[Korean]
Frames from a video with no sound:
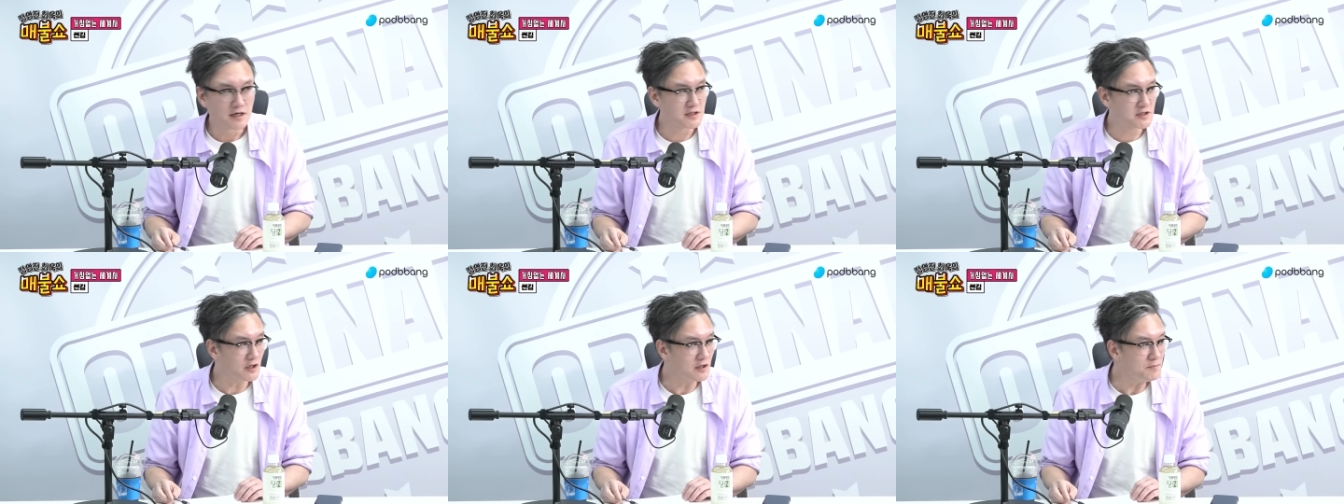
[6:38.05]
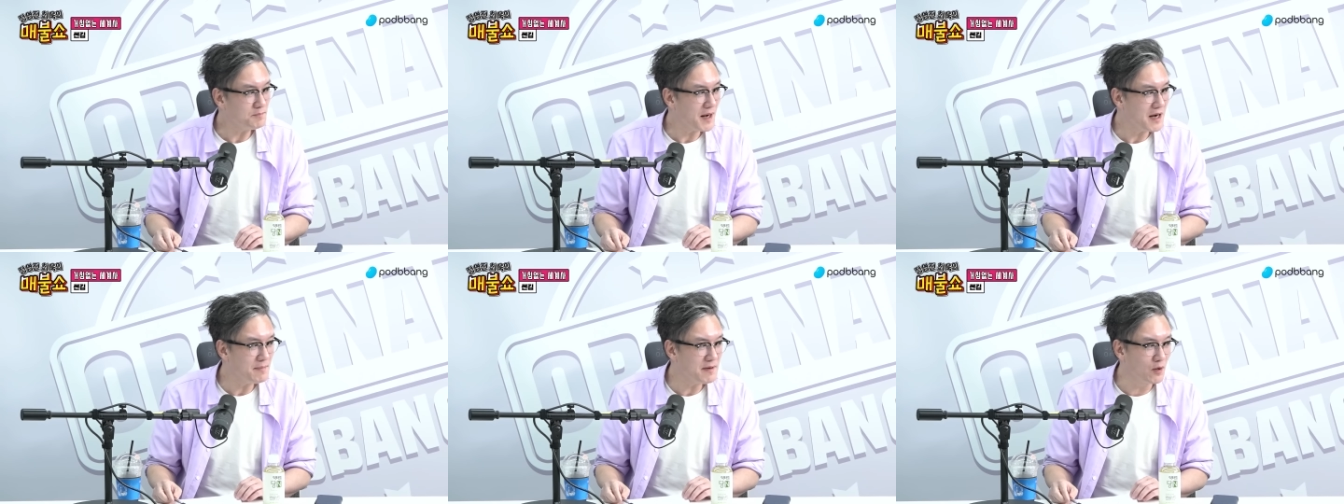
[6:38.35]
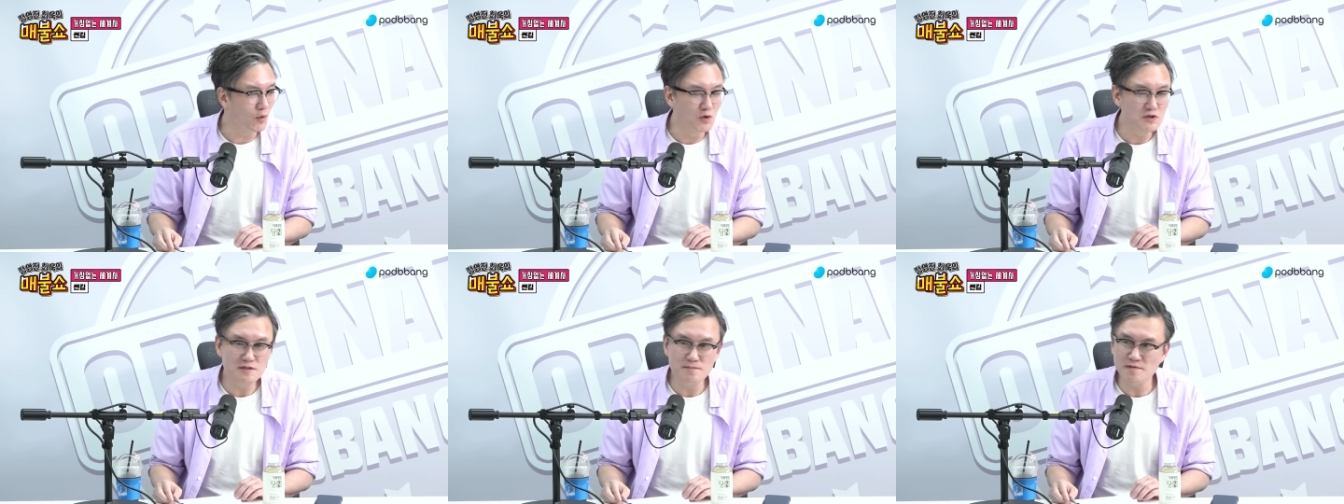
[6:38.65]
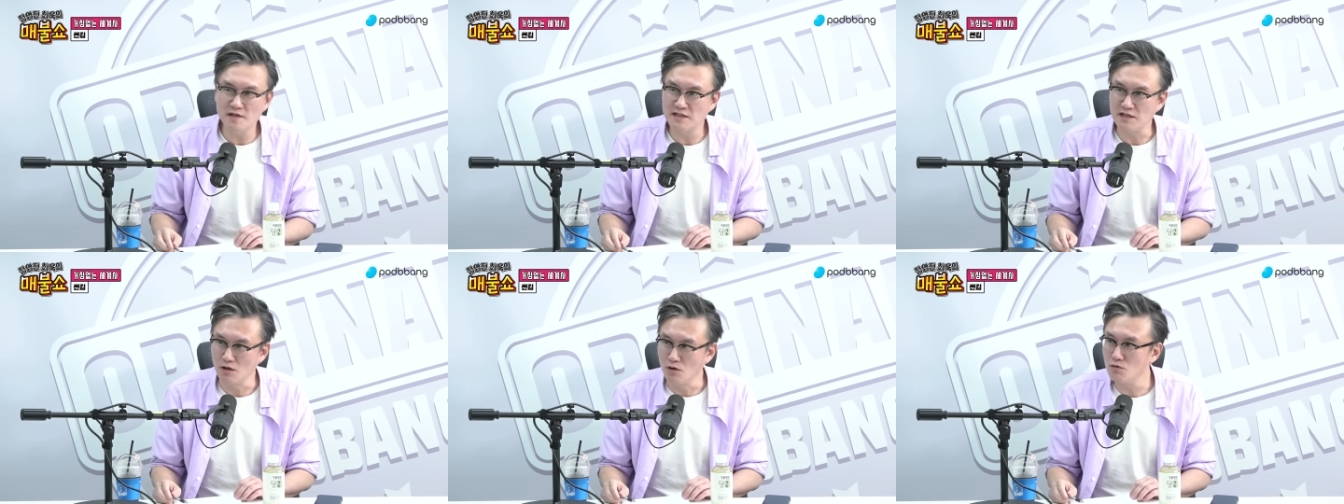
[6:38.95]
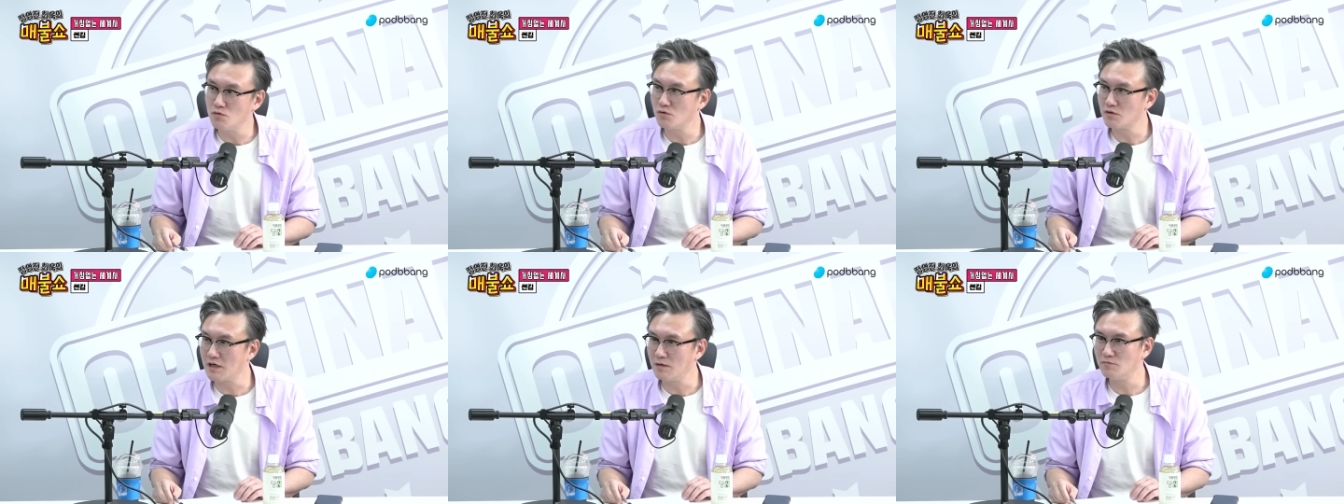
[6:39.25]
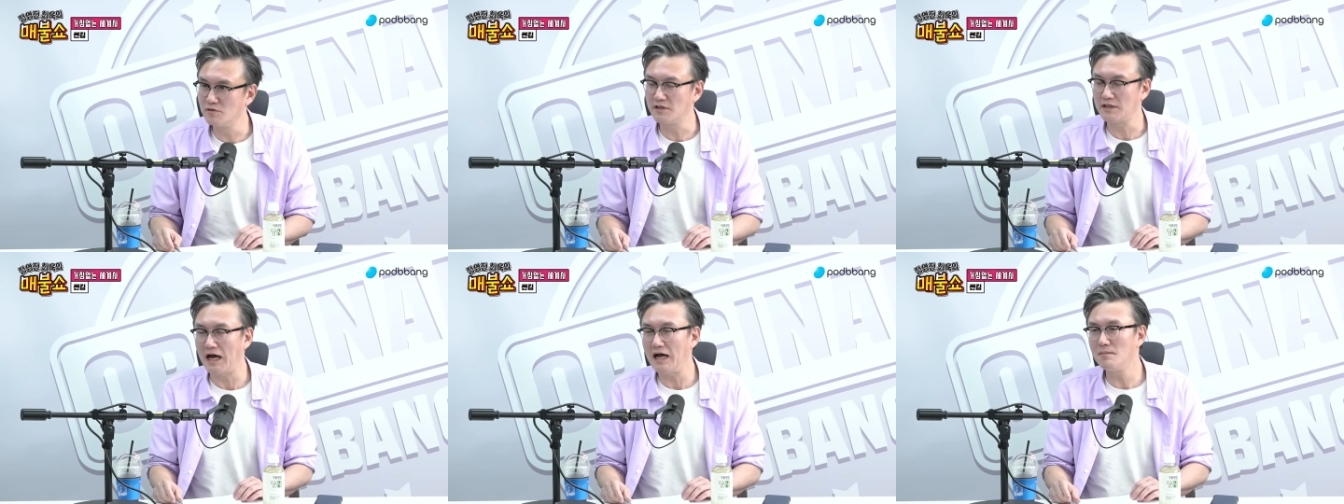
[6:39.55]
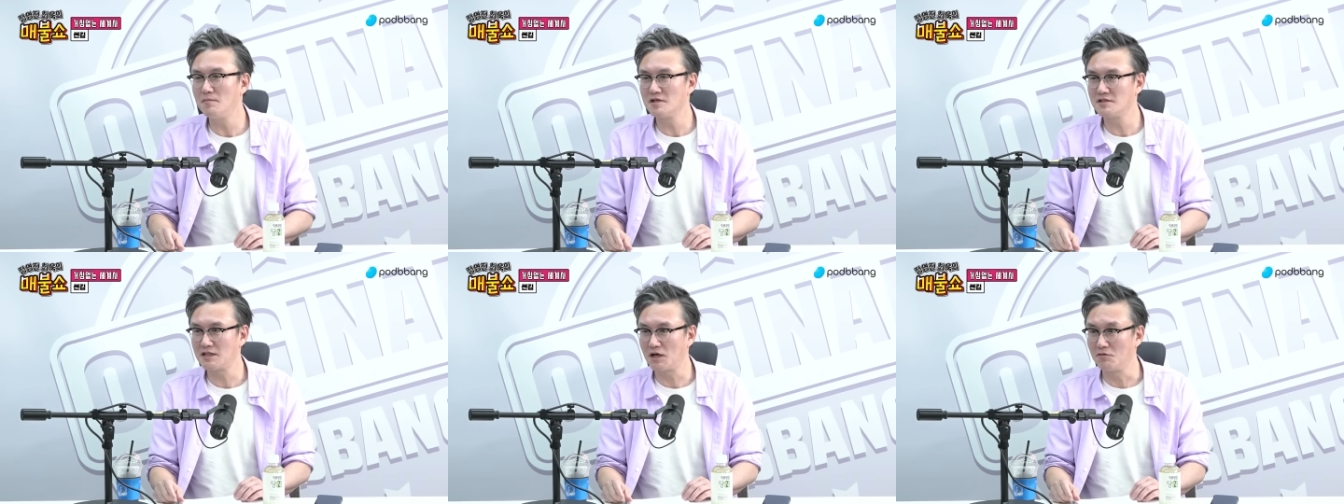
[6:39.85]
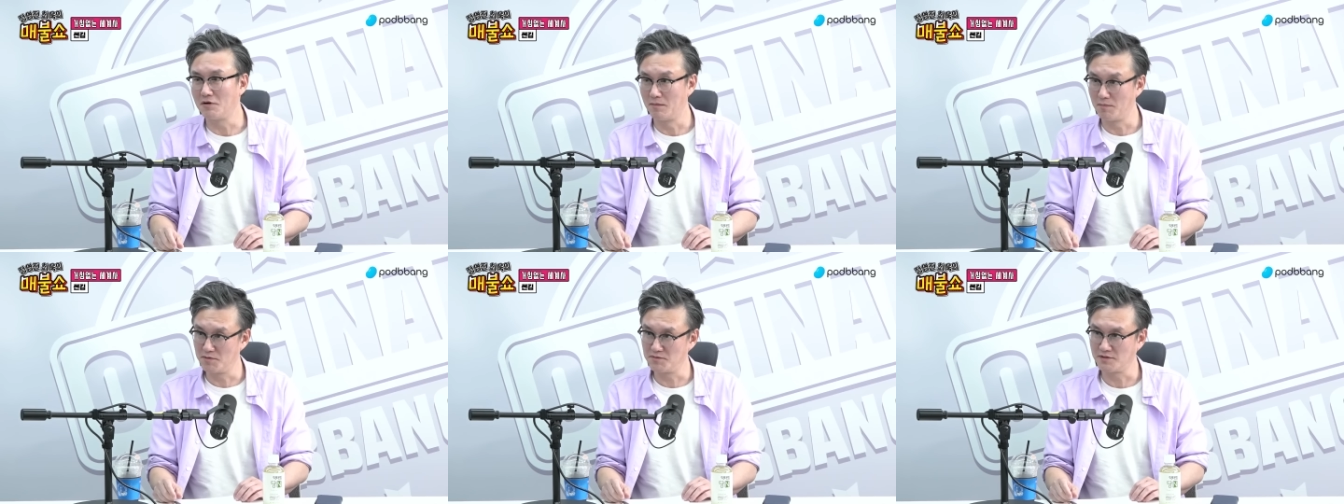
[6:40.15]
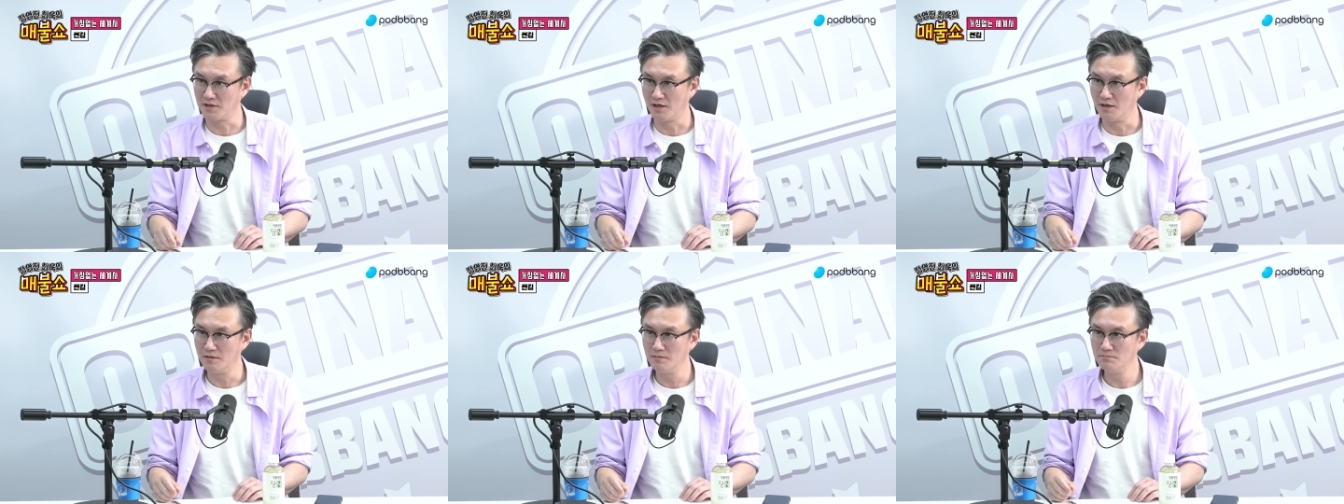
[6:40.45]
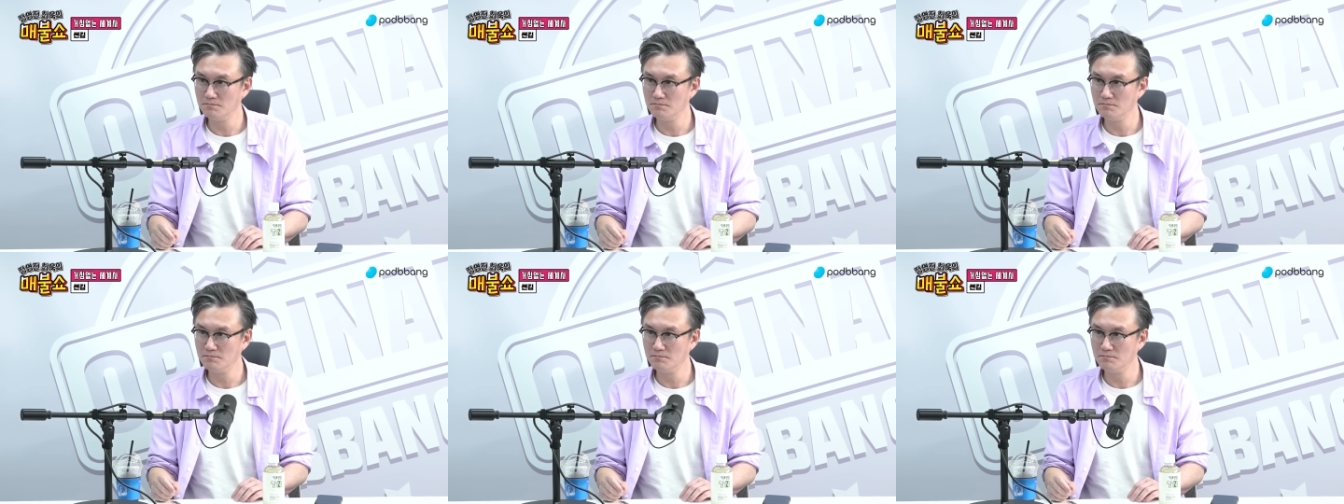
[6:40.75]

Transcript: 그러니까 1850년대 영국으로 한번 우리 타임머신 타고 가봅시다.